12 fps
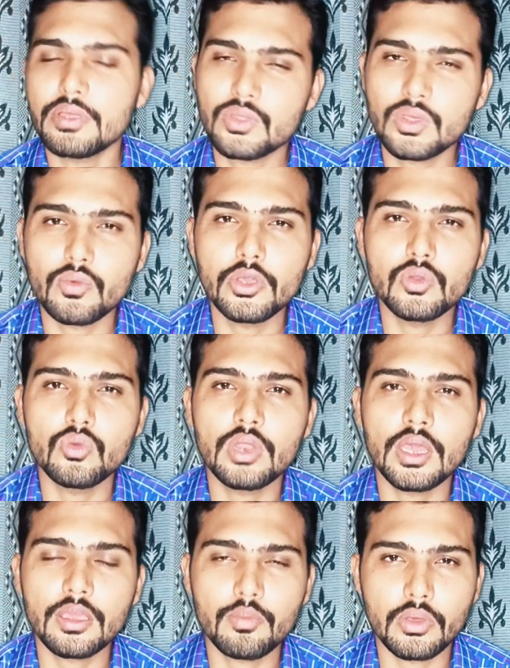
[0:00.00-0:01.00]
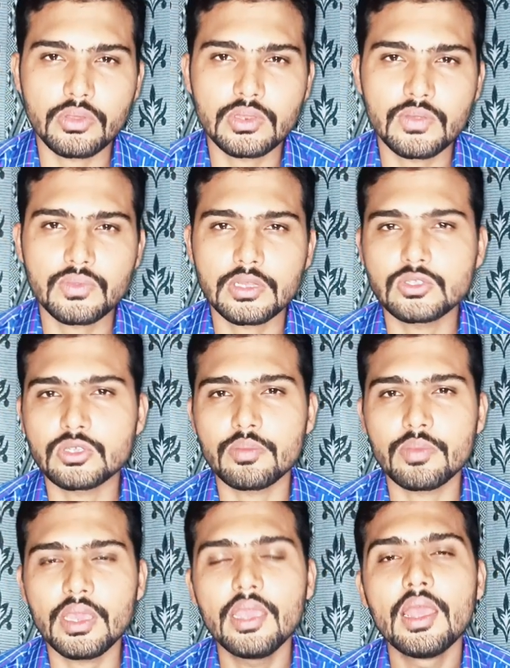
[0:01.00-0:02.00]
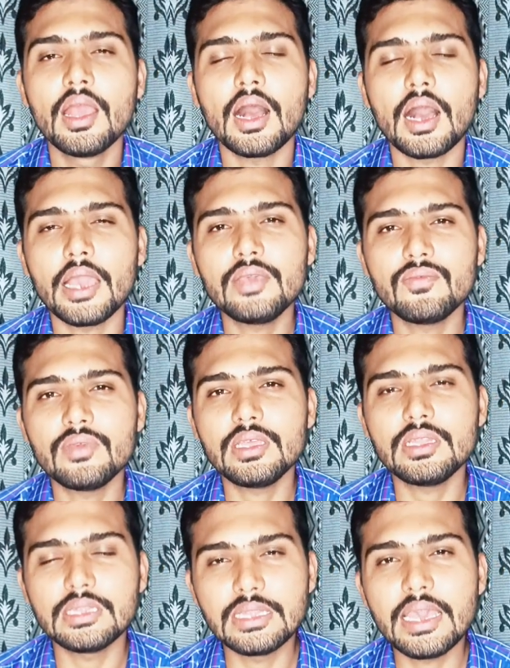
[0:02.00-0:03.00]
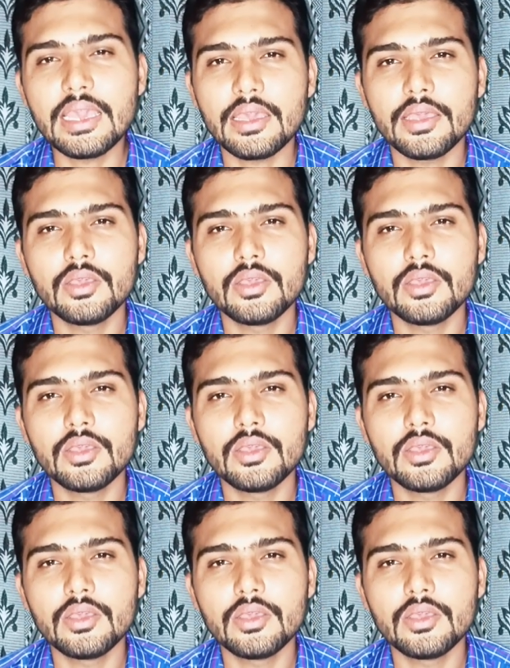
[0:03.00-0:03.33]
फिर से वही रूल है कि पॉजिटिव स्ट्रक्चर में आई वी दे